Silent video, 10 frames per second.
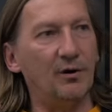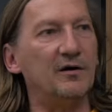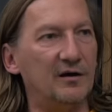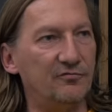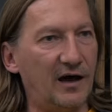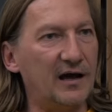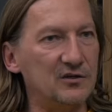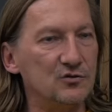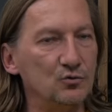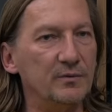war eine Frage,
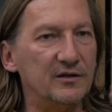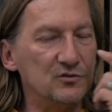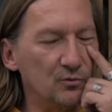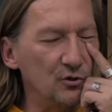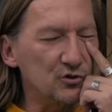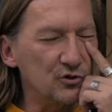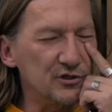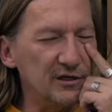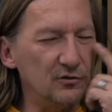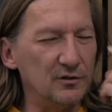die du mir zum Glück schon
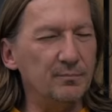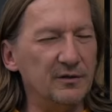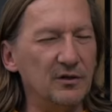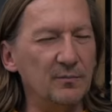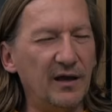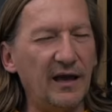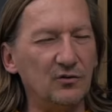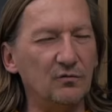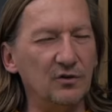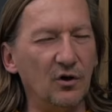geschickt und ich habe
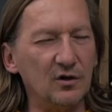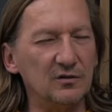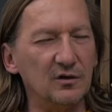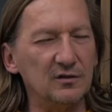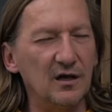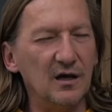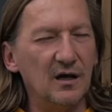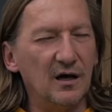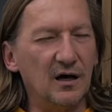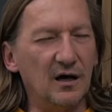echt darüber nachgedacht.
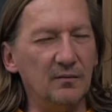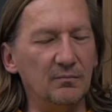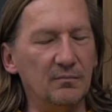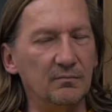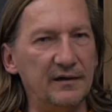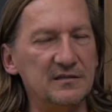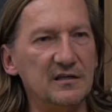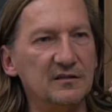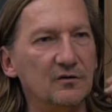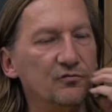Ähm, meine
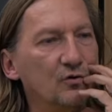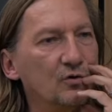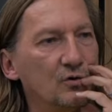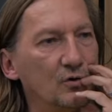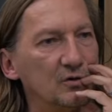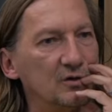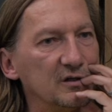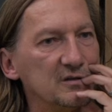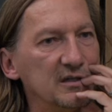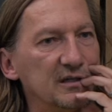Sicht auf Gott
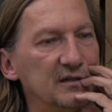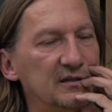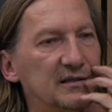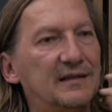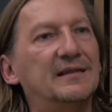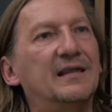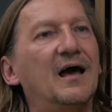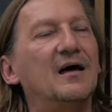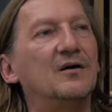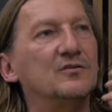hat sich, in
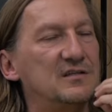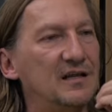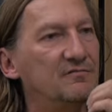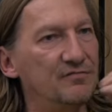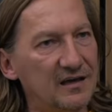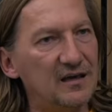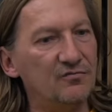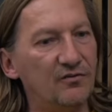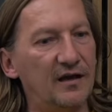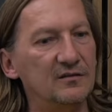der, hat sich nicht
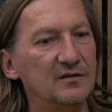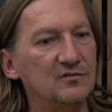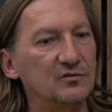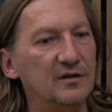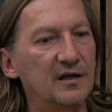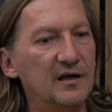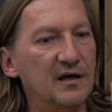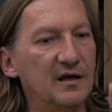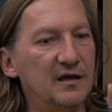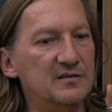wirklich verändert, sondern
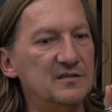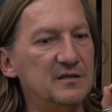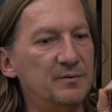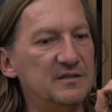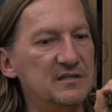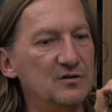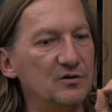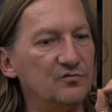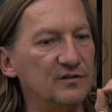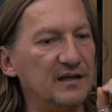es ist die
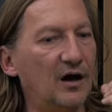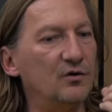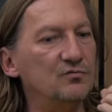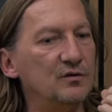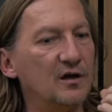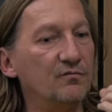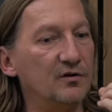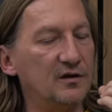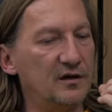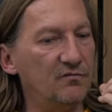Beziehungsvertrauenswege
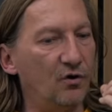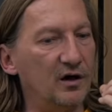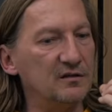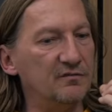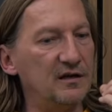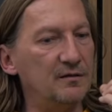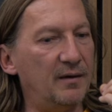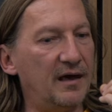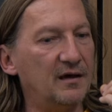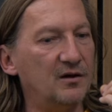geworden, weil ich
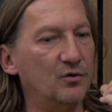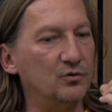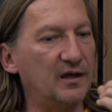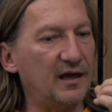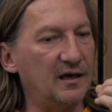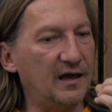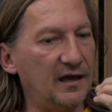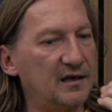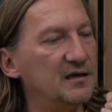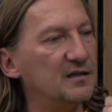merke, Gott re
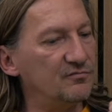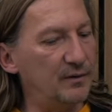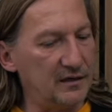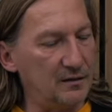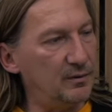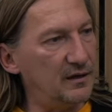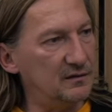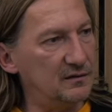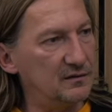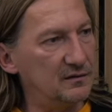reagiert auf mein Gebet.